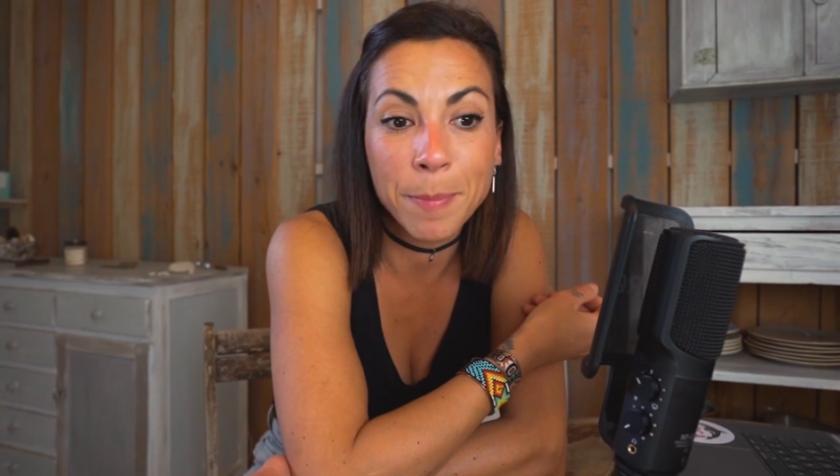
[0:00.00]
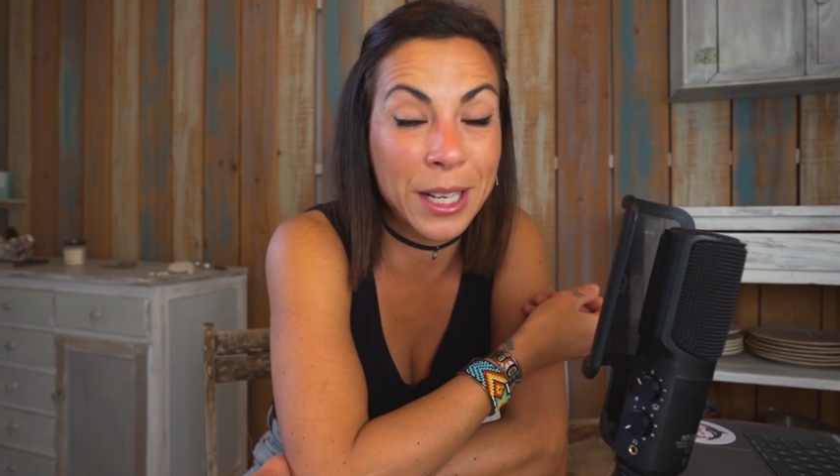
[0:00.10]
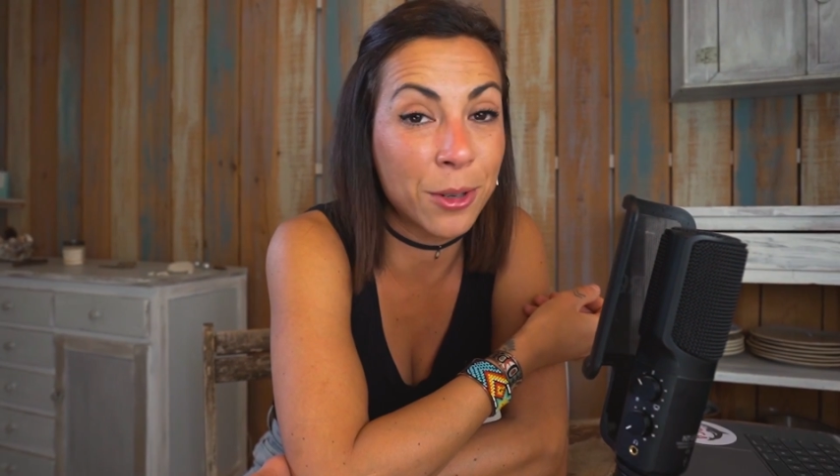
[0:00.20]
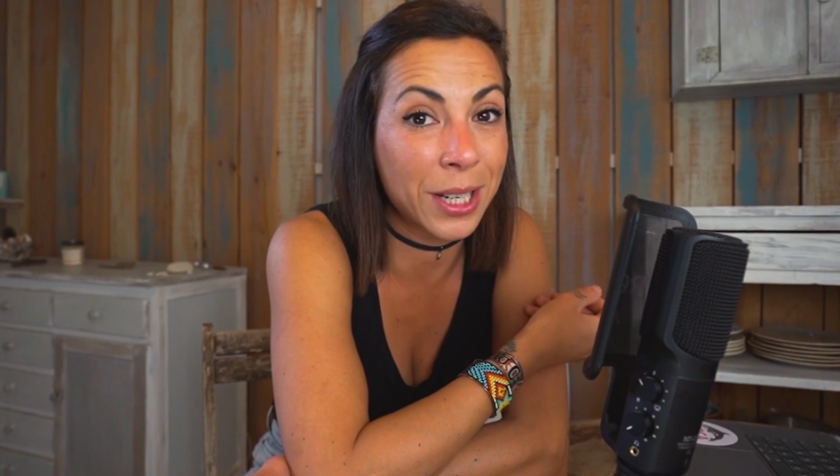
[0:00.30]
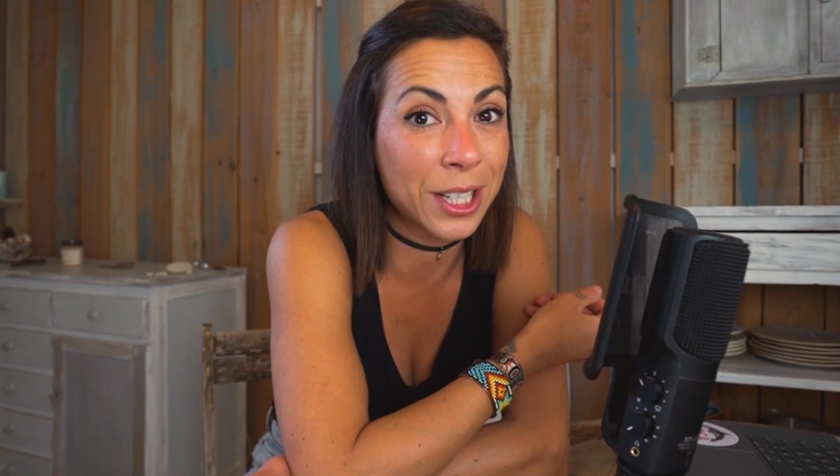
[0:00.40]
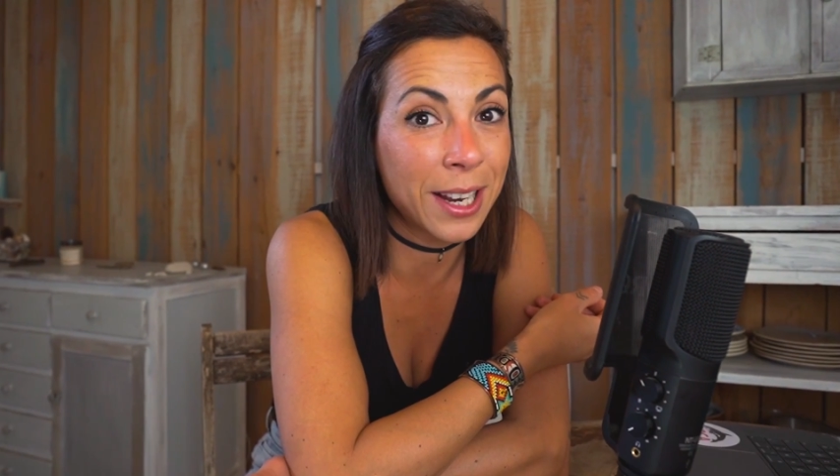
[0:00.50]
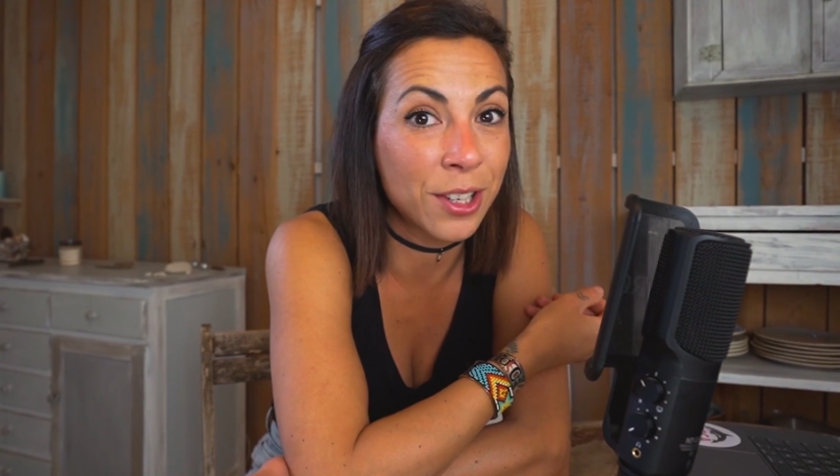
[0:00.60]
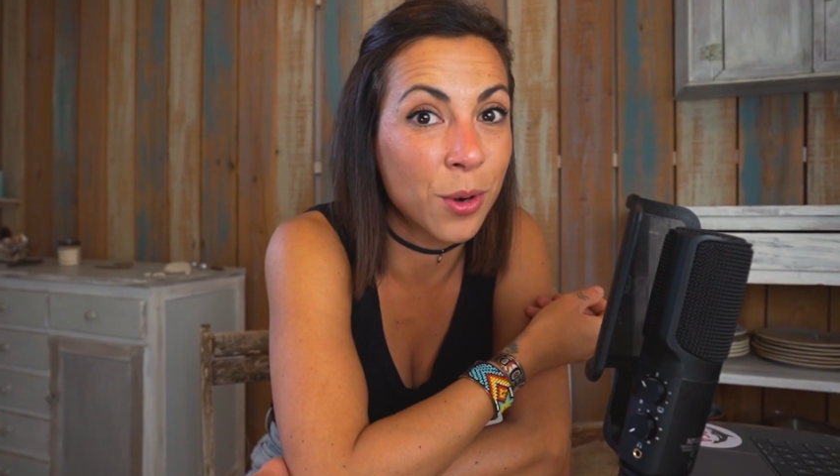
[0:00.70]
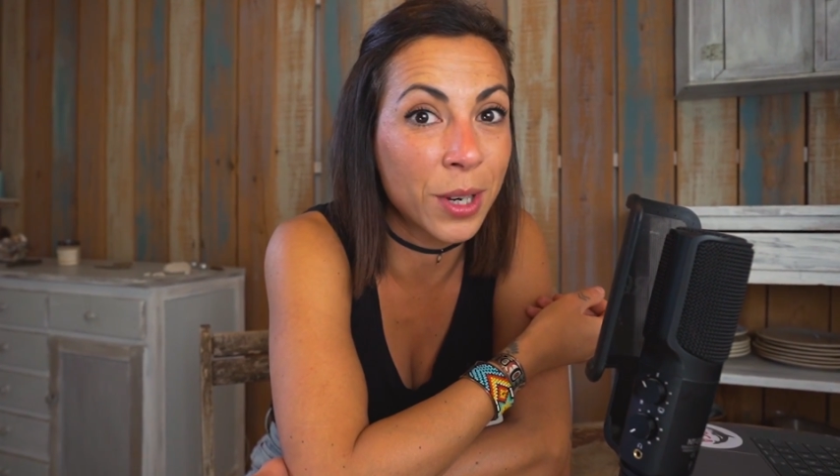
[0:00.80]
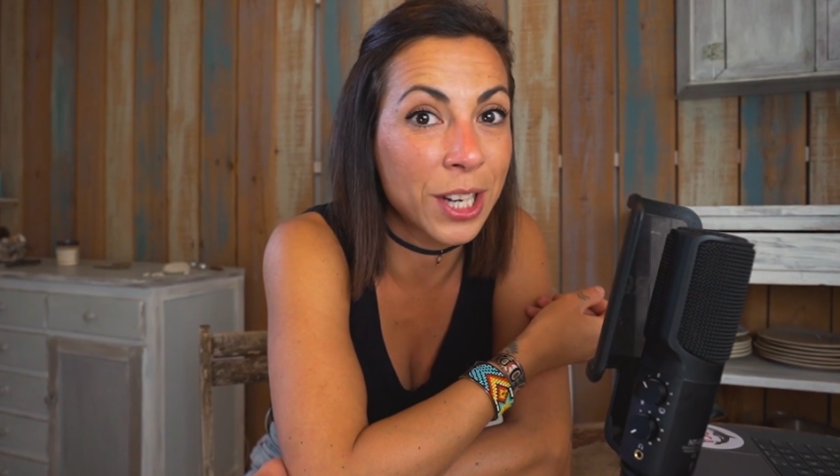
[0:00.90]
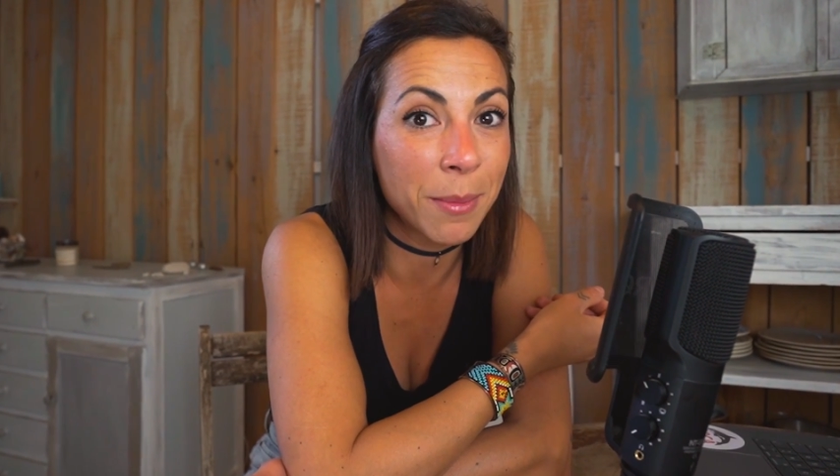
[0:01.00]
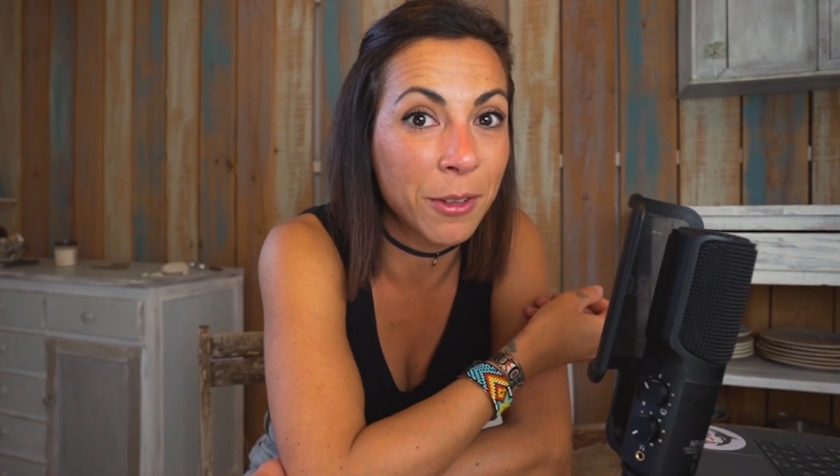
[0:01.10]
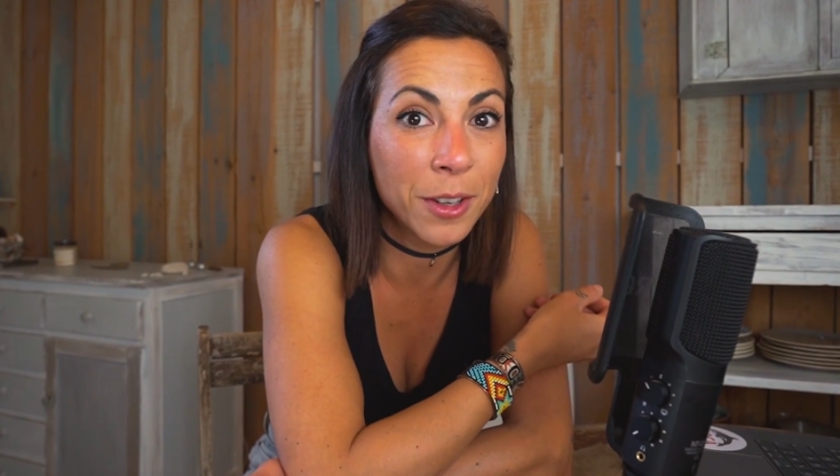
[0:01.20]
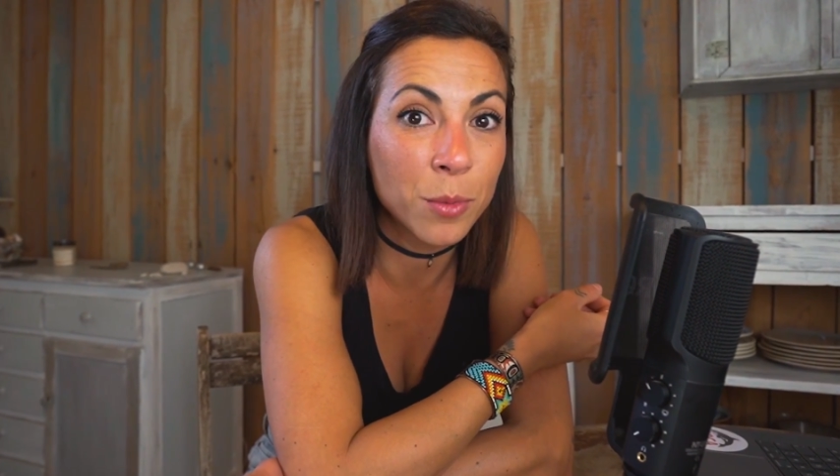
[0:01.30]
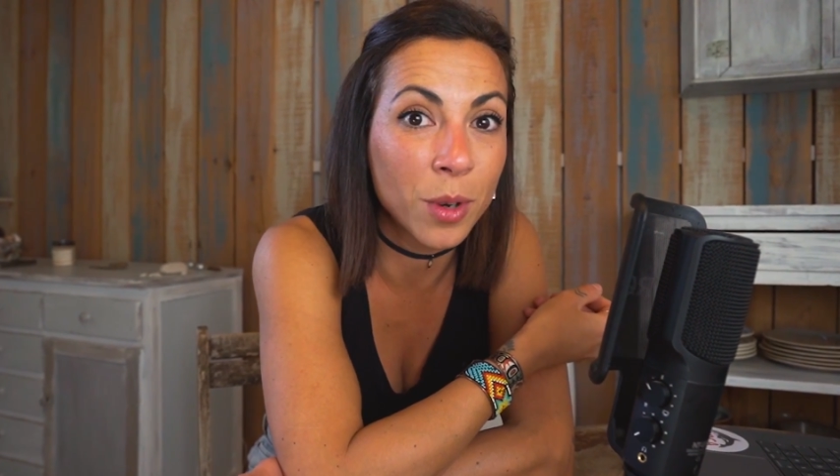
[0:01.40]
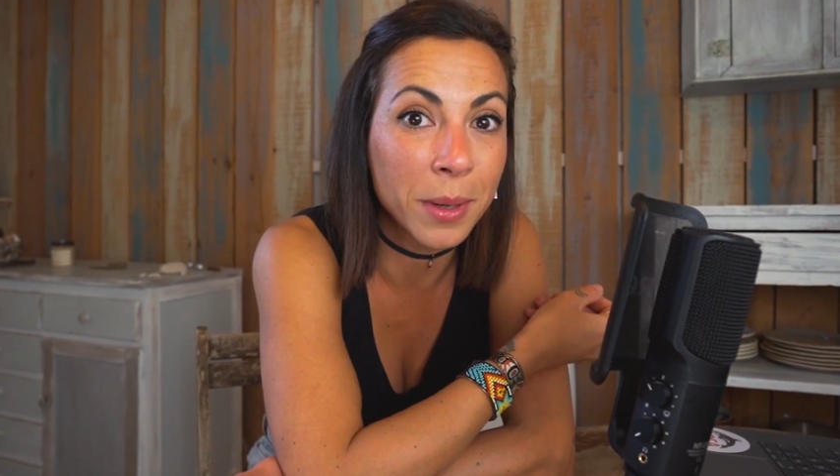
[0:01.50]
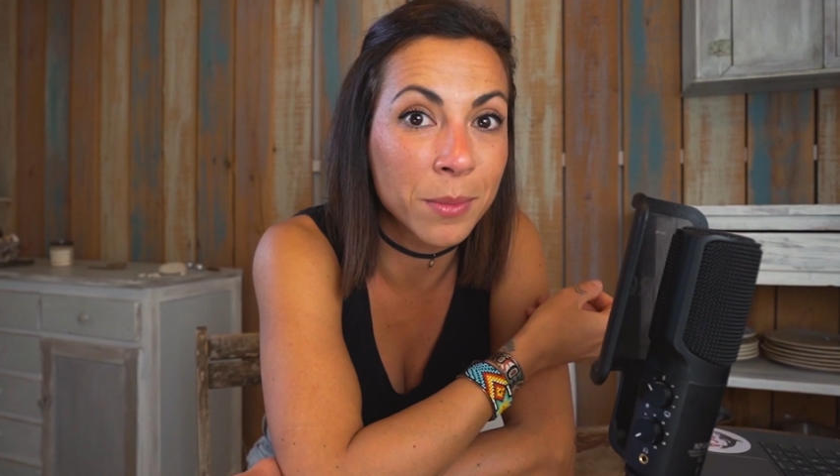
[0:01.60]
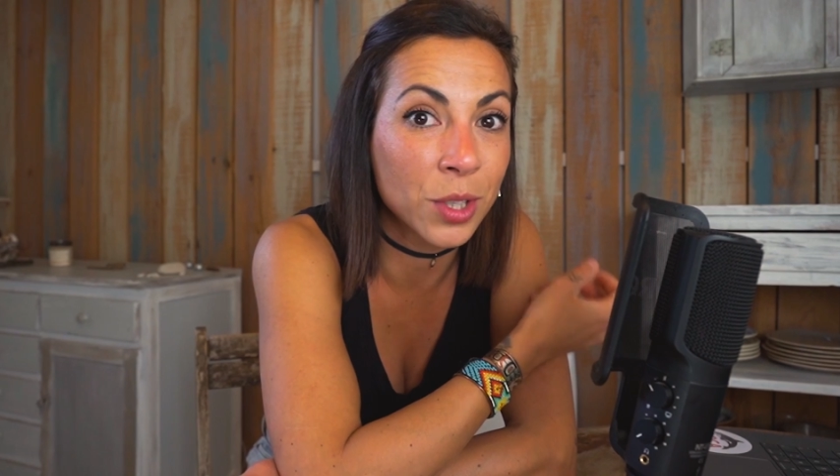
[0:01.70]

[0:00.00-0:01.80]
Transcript: ben j'aurais je l'aurais jamais fait de moi-même,